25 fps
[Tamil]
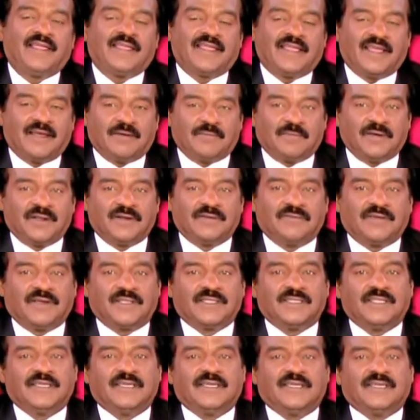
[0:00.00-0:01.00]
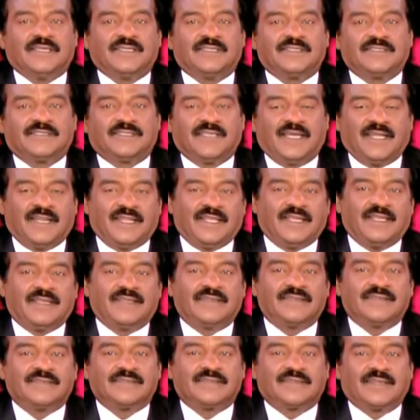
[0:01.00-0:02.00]
யமன் வந்து சரி
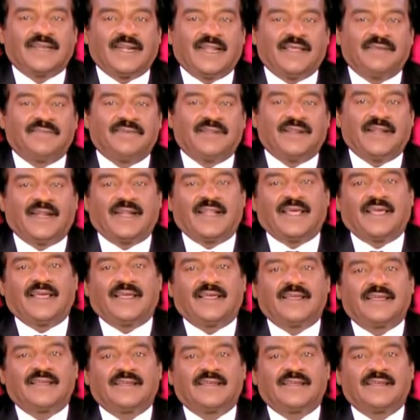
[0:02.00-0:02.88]
கிளவி நட